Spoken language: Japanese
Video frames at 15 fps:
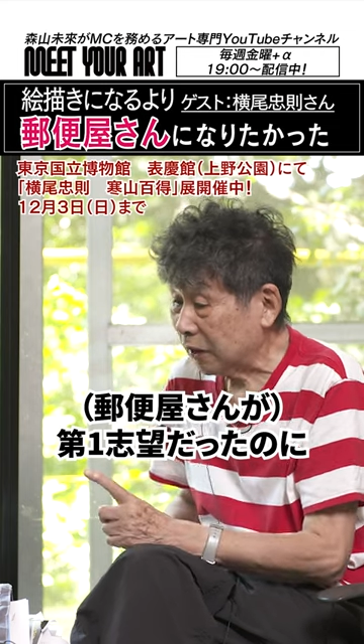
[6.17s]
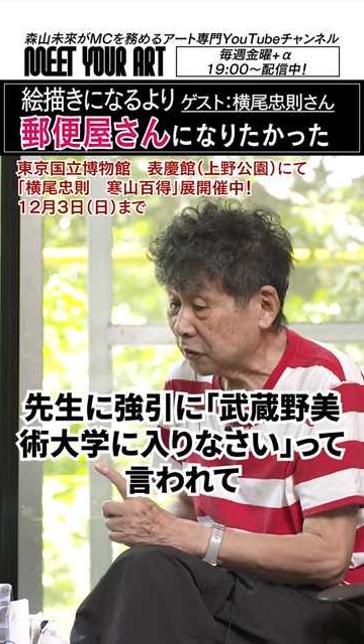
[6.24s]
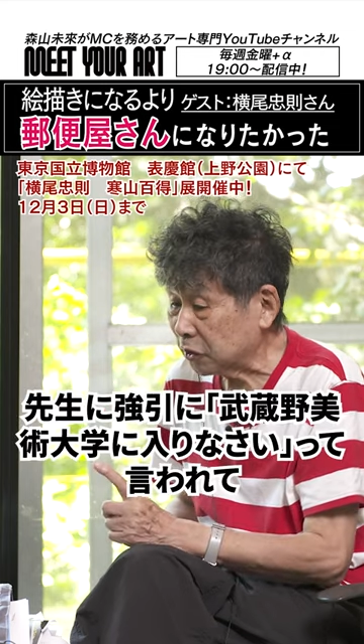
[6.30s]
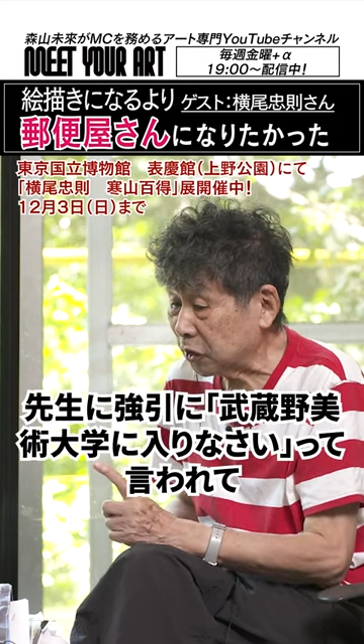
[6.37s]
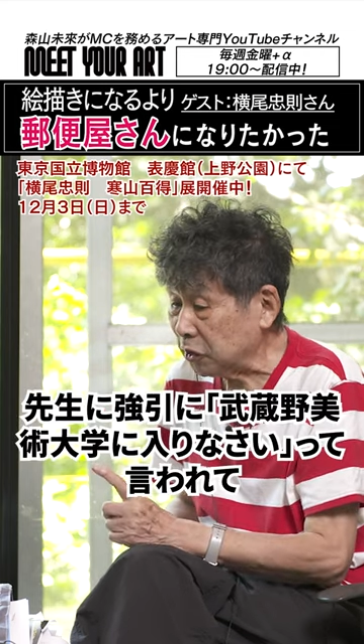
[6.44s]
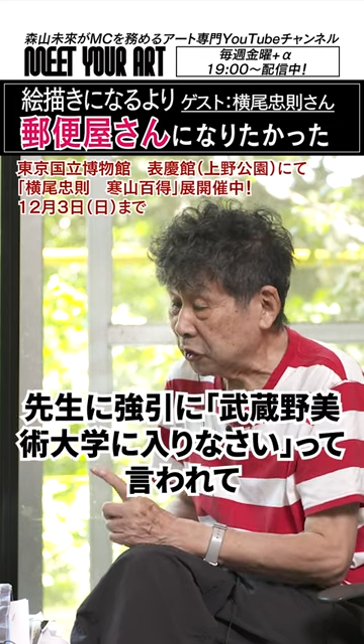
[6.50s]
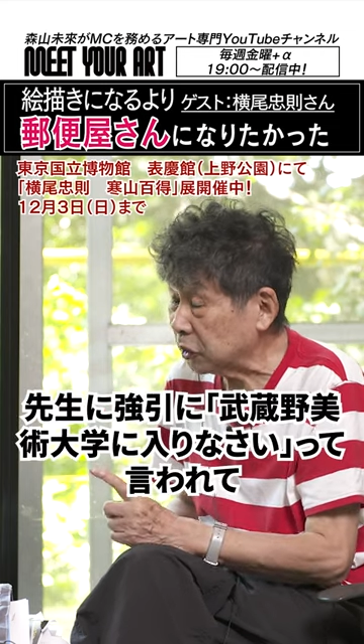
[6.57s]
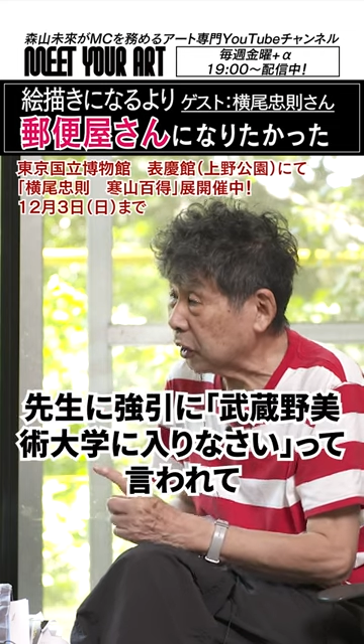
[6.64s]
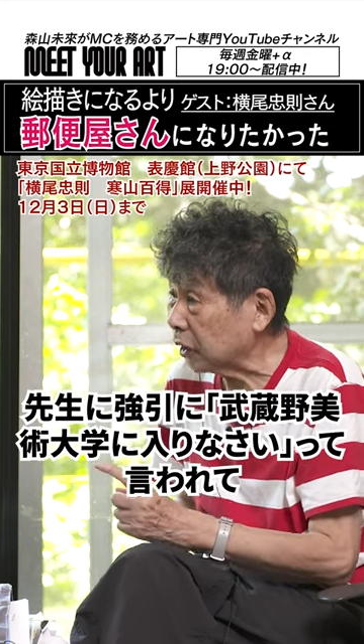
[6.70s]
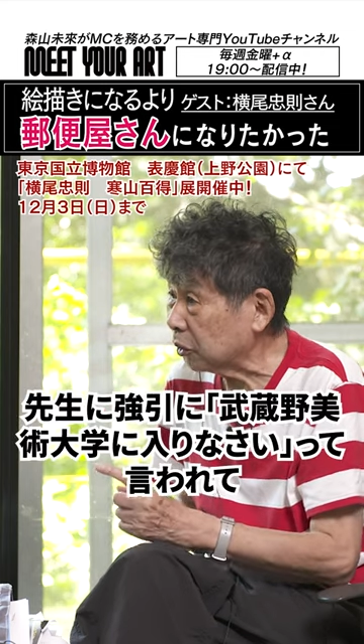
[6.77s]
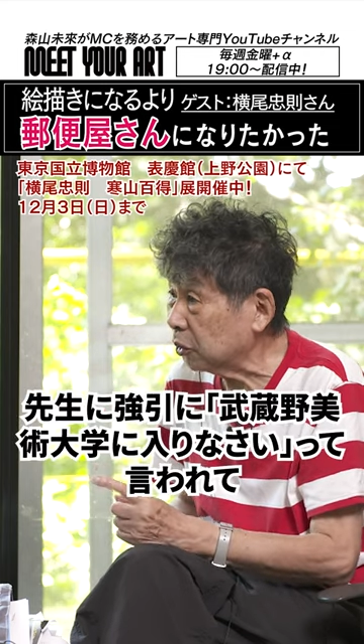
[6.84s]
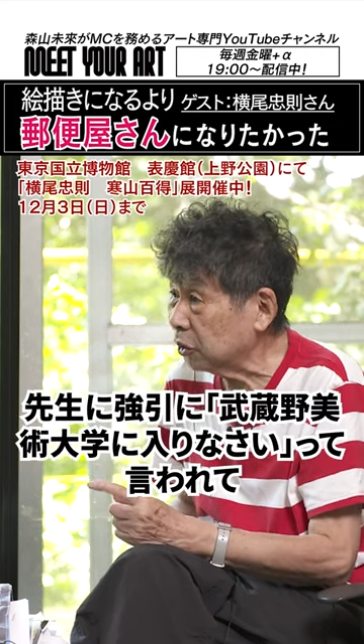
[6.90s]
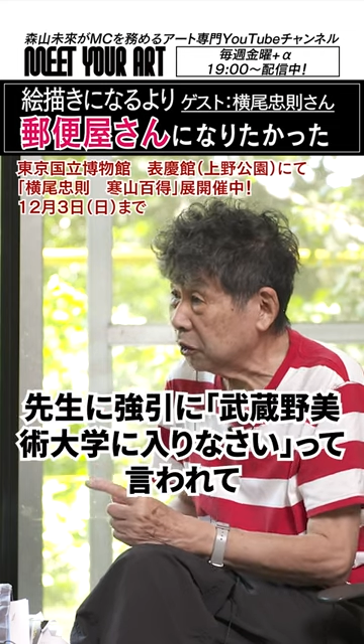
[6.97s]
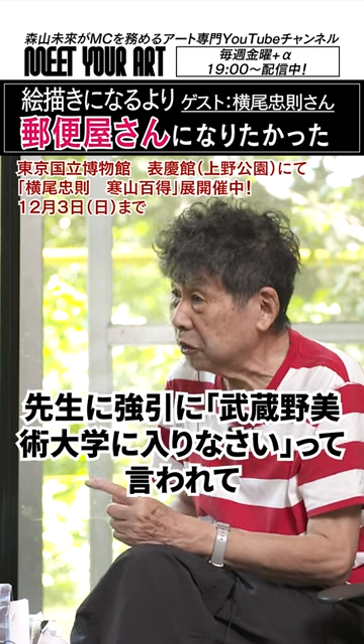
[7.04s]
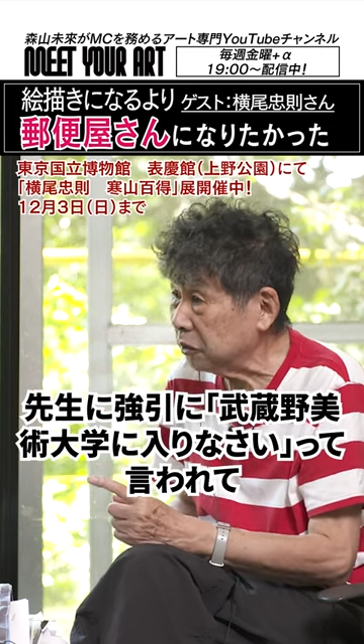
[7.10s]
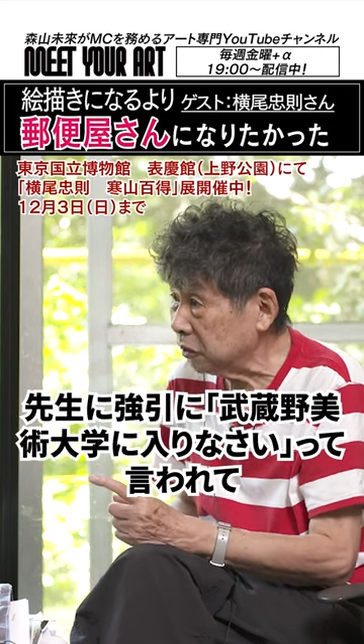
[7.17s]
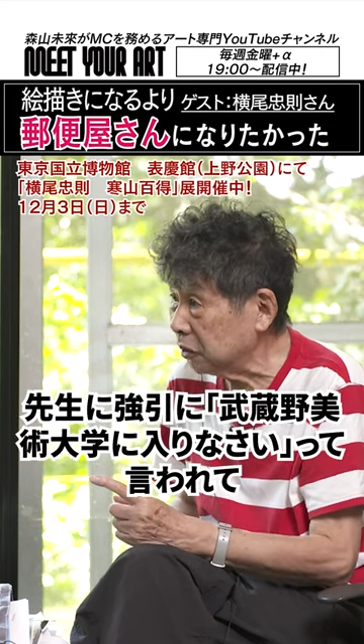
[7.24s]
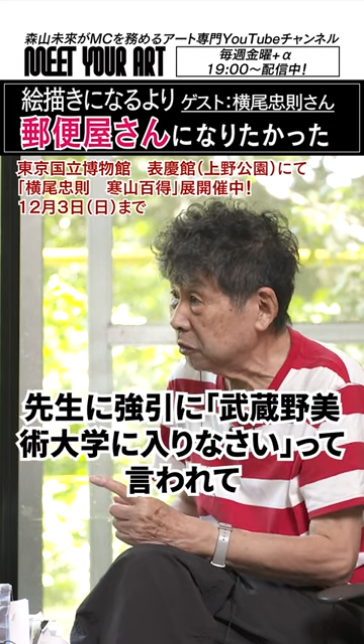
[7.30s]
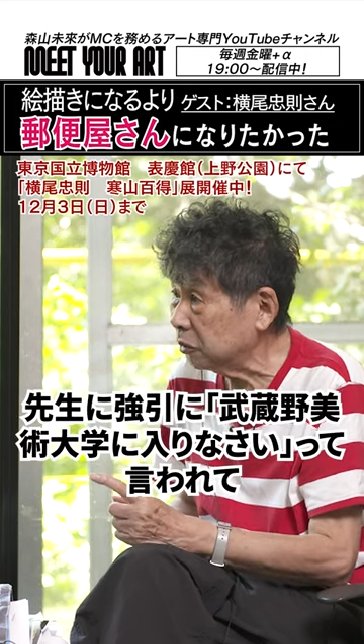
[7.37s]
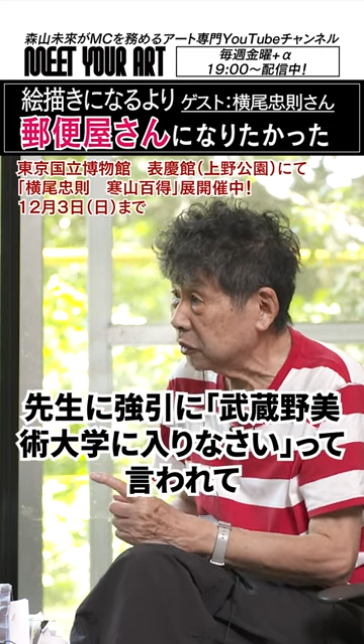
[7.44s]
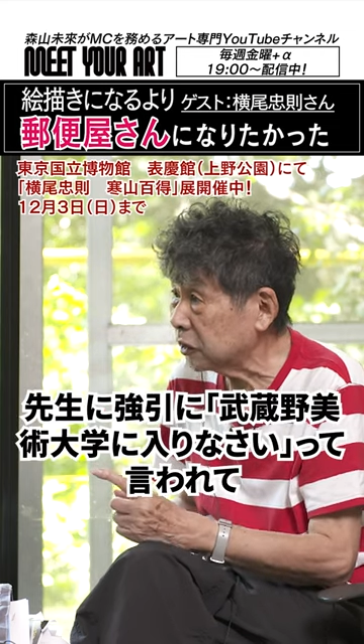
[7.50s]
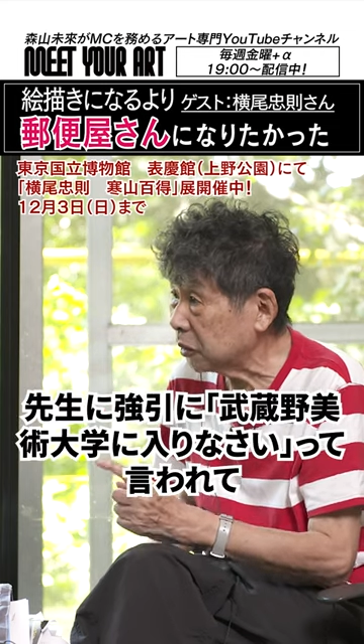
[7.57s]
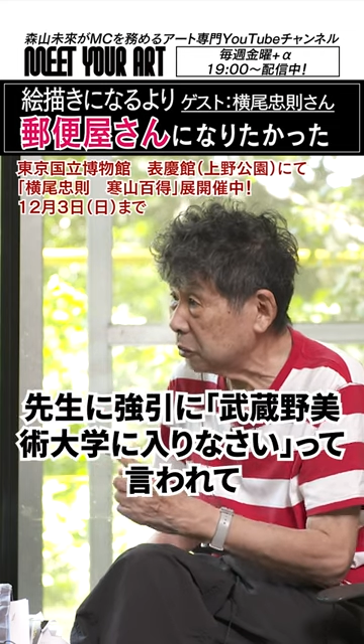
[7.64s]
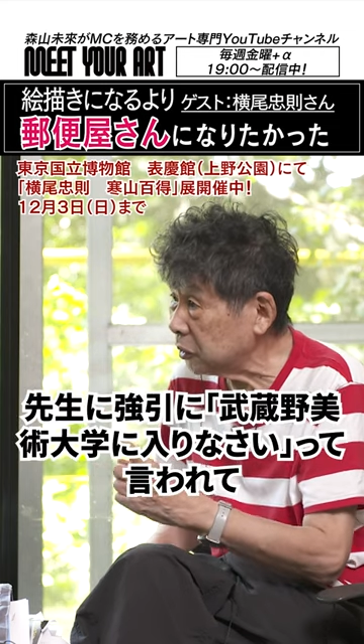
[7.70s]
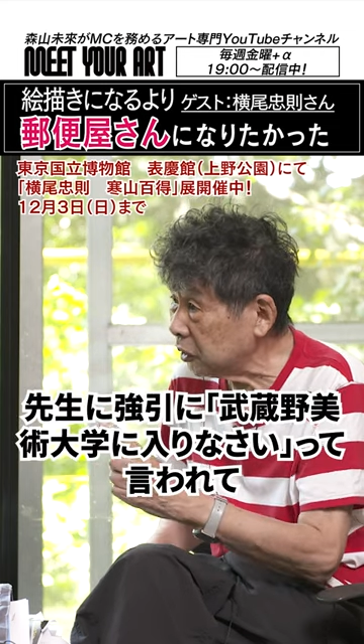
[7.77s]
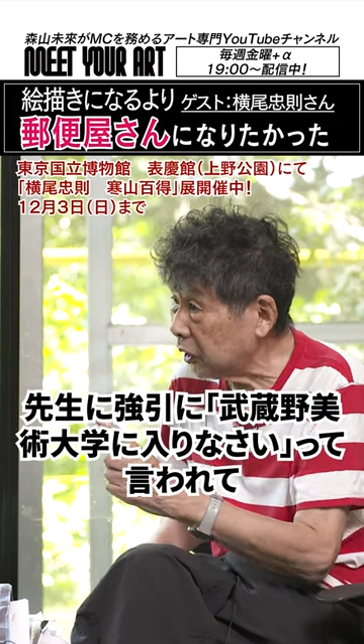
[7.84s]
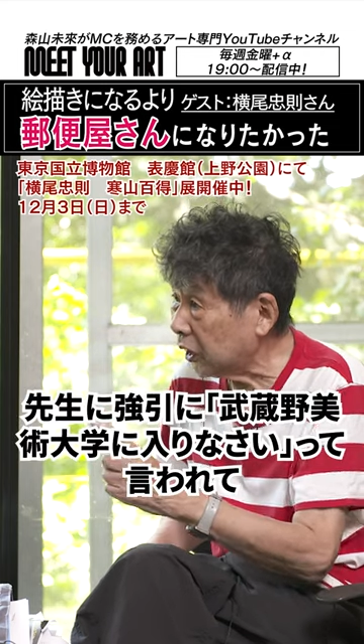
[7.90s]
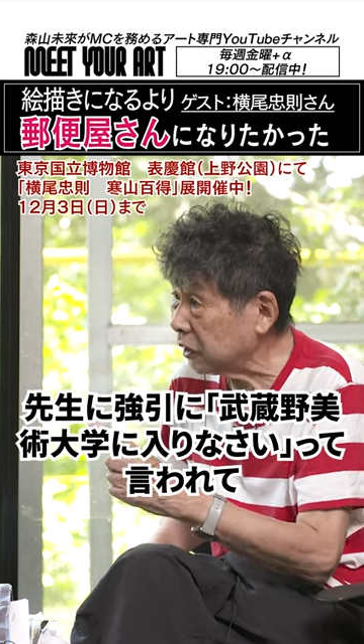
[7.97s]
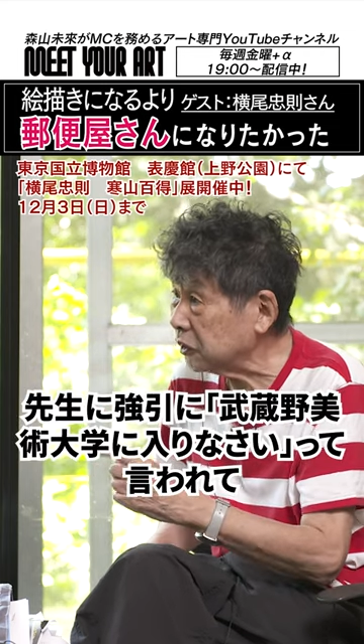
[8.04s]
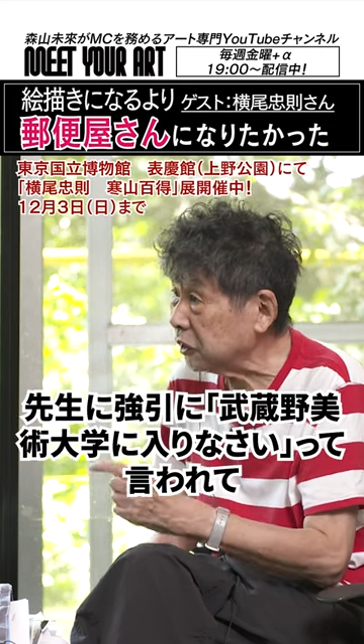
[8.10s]
先生が強引にむさび
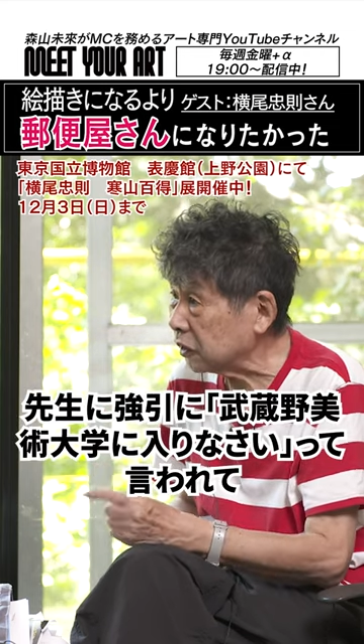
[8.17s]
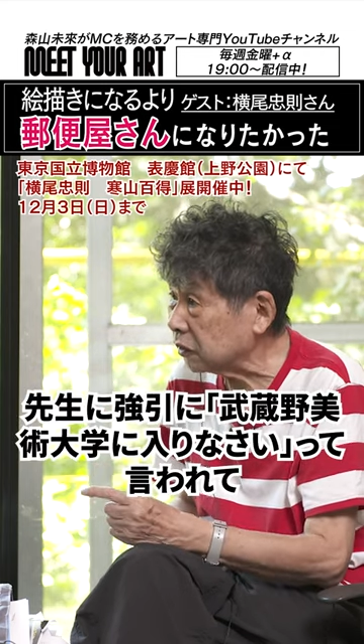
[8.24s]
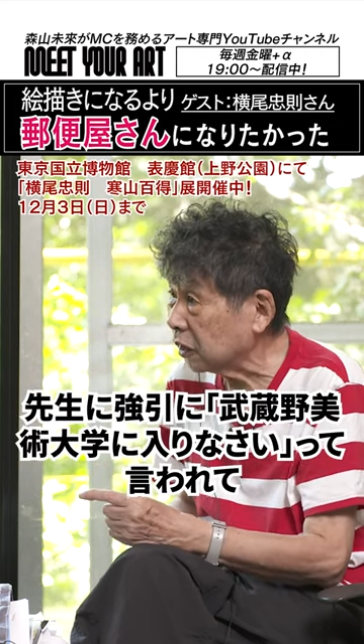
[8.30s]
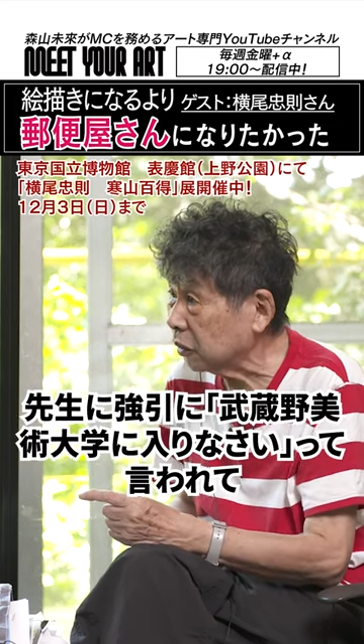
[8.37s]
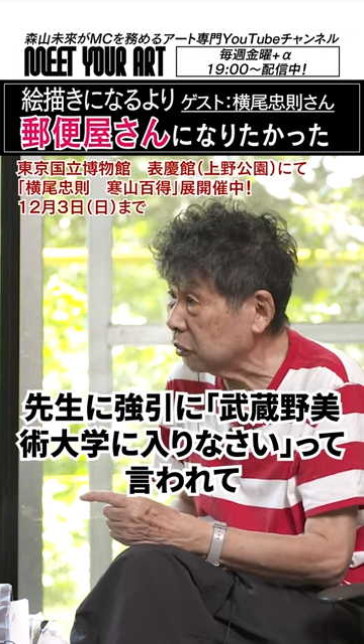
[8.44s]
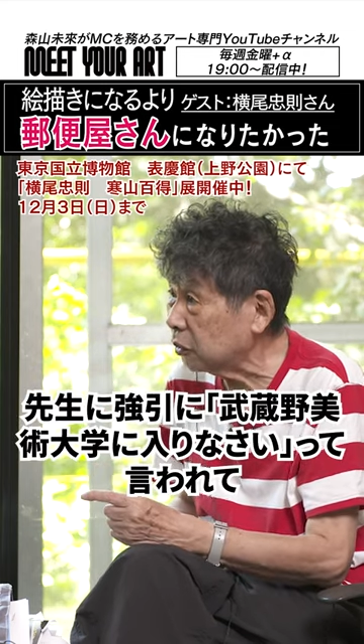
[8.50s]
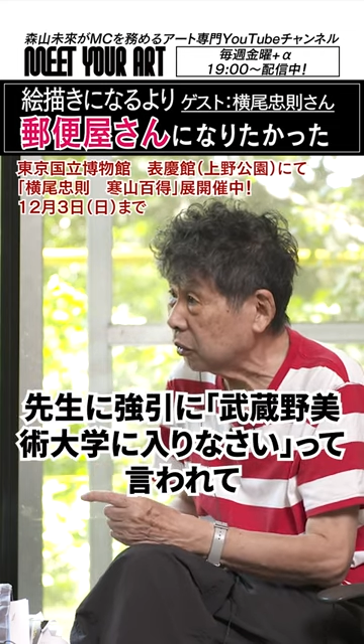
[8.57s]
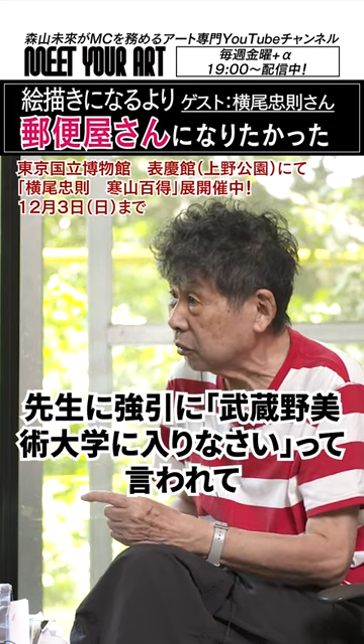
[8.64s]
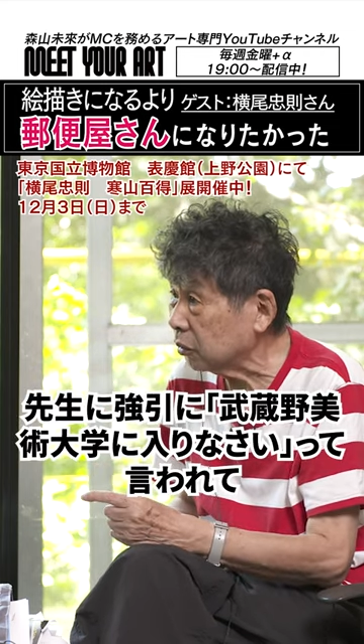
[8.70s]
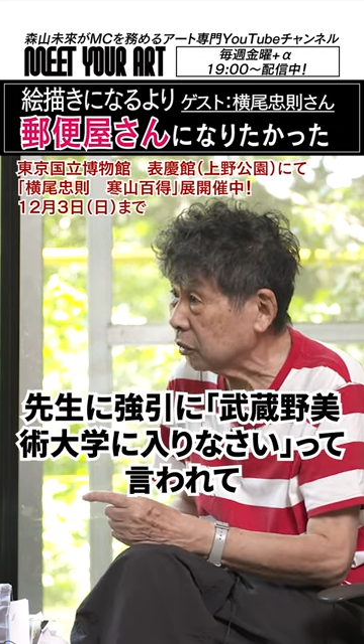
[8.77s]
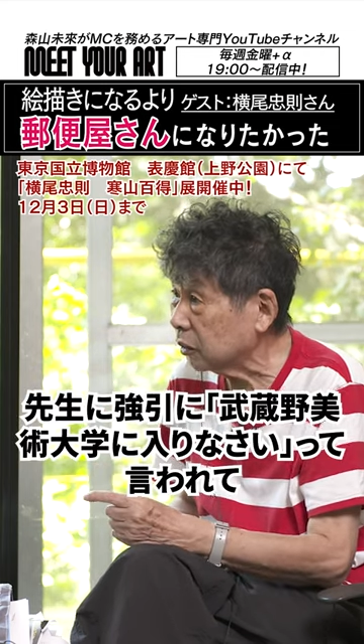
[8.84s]
に入りなさいっていうふ